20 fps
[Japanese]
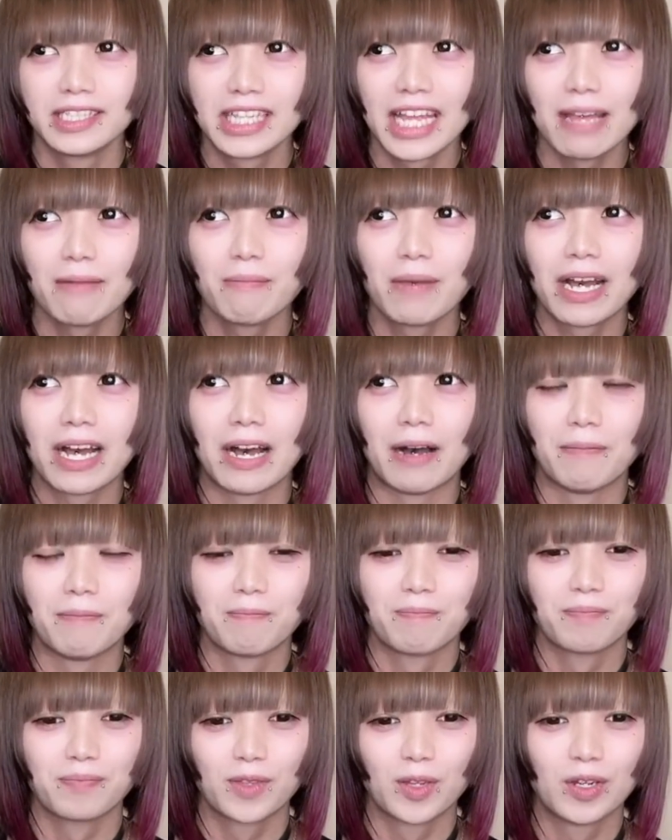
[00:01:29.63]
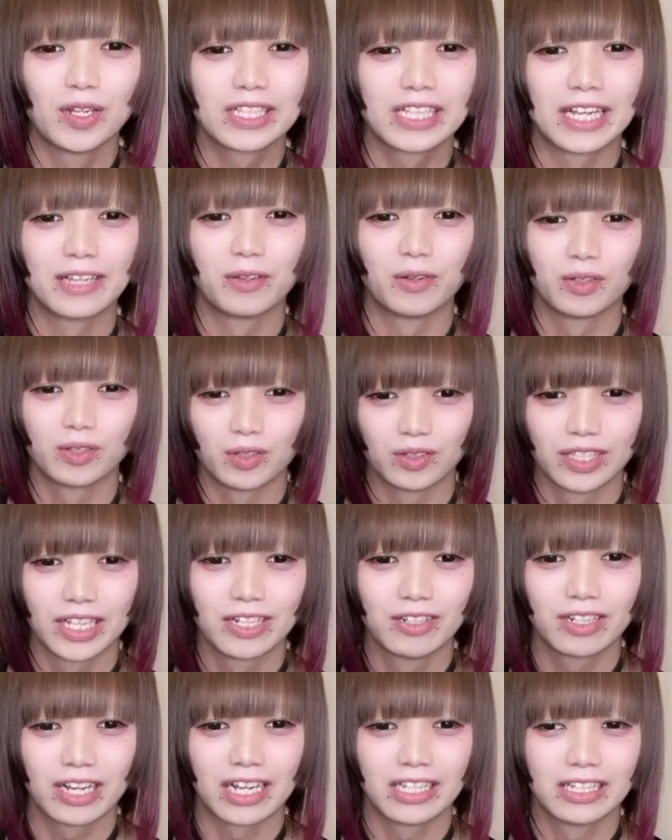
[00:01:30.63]
でまあどういったのを飲ん
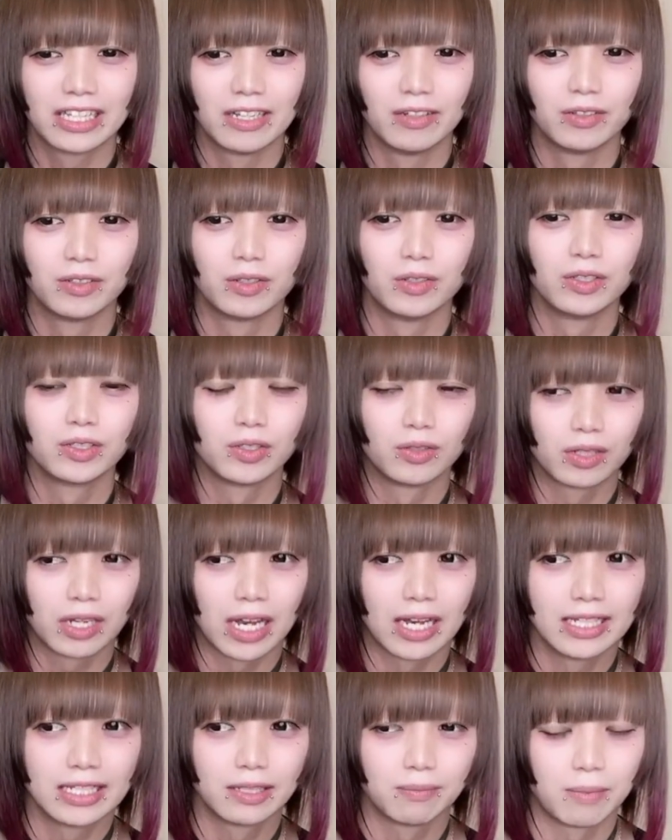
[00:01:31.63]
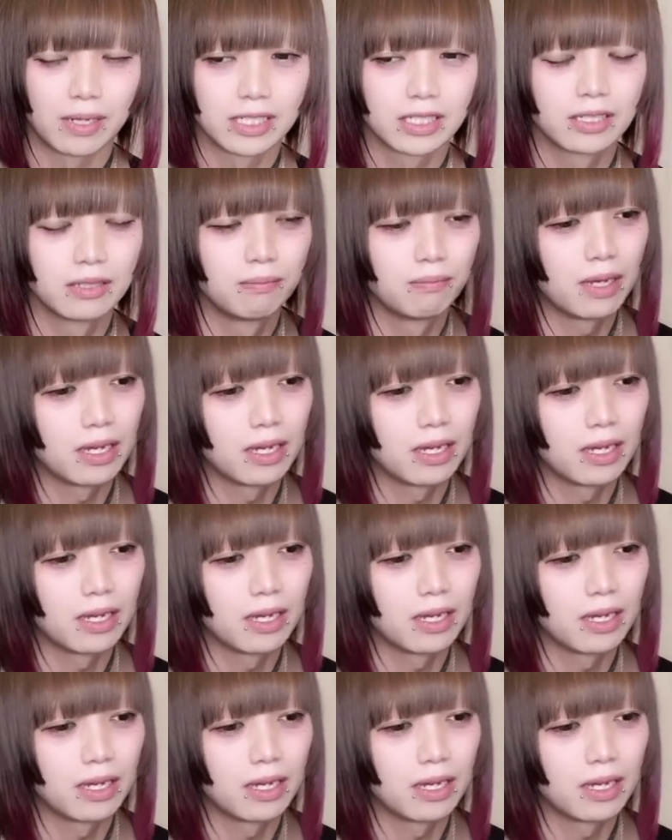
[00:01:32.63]
でるかっていうのを紹介します。